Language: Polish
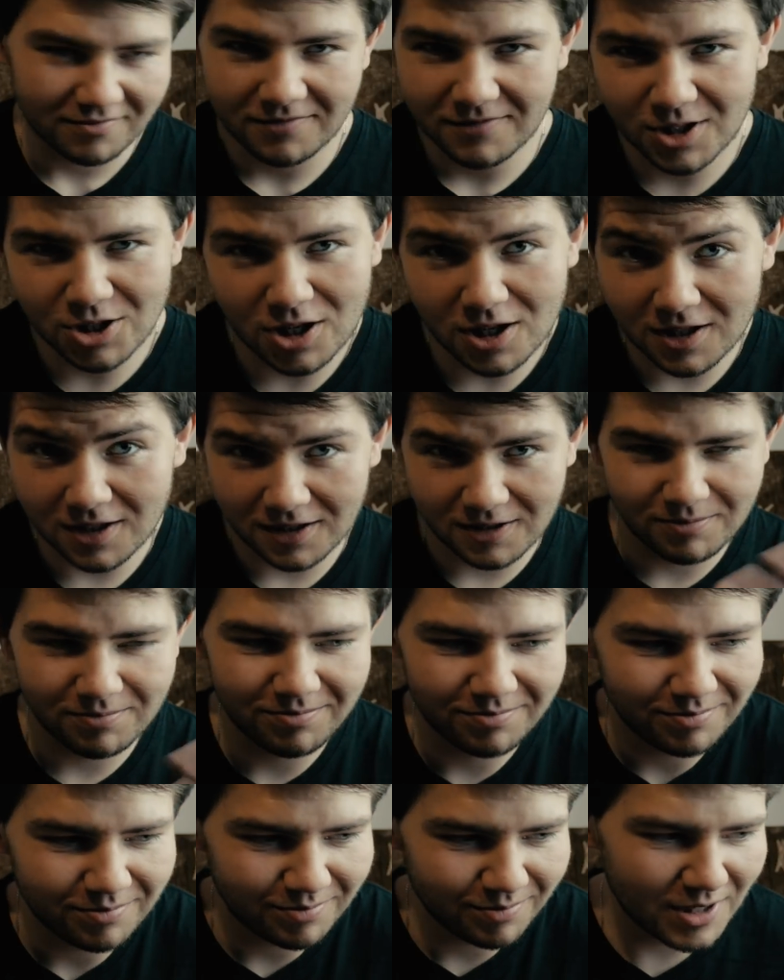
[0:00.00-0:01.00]
jeżeli
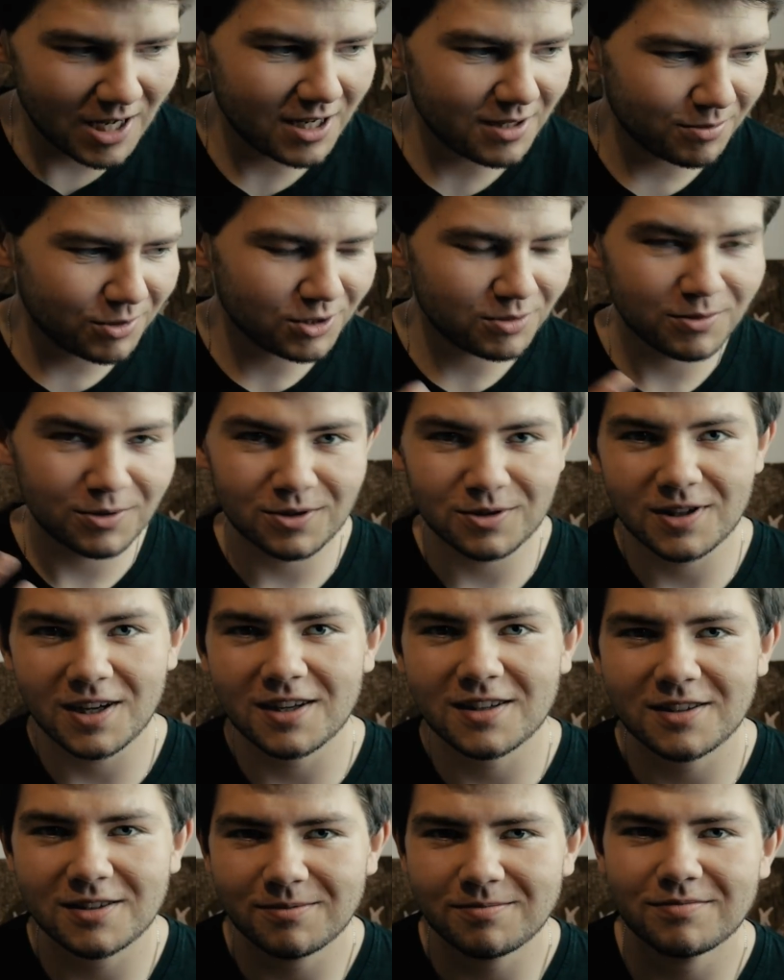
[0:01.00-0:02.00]
mielibyśmy to
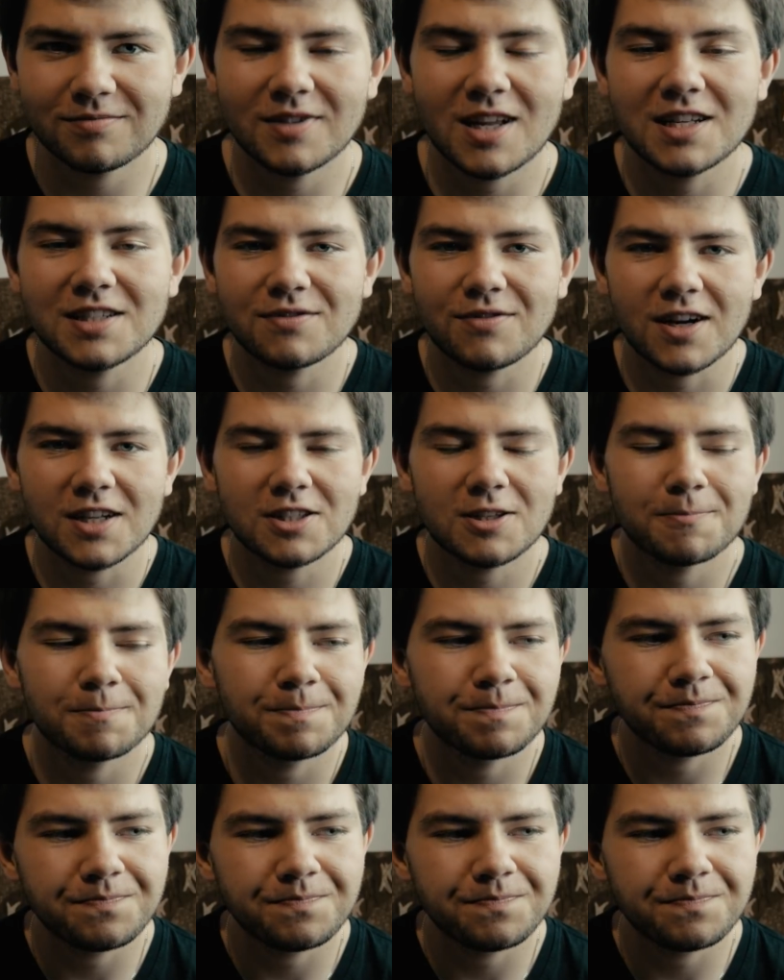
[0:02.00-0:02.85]
tak nazwać.